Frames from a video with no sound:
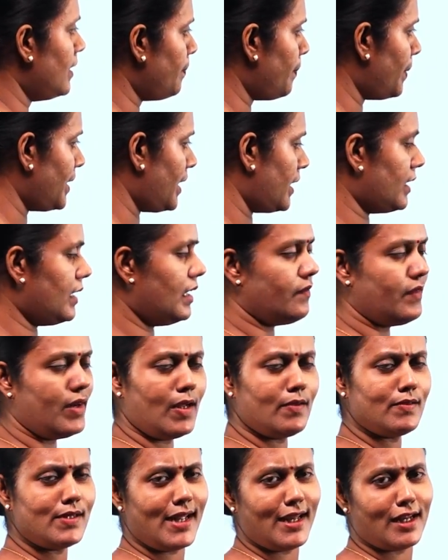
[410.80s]
எடுப்பதற்கு
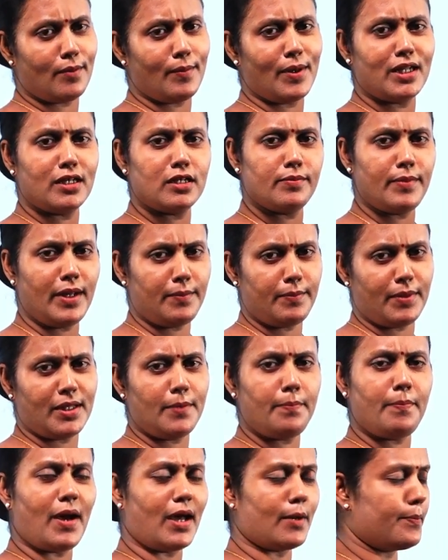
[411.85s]
எவ்வளவு நேரம் எடுக்கும்
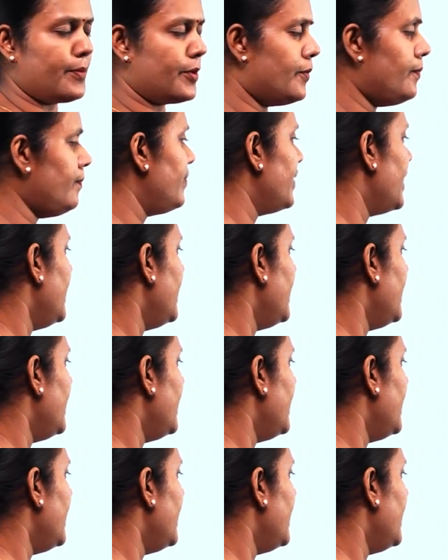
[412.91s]
என்பதை பார்ப்போம்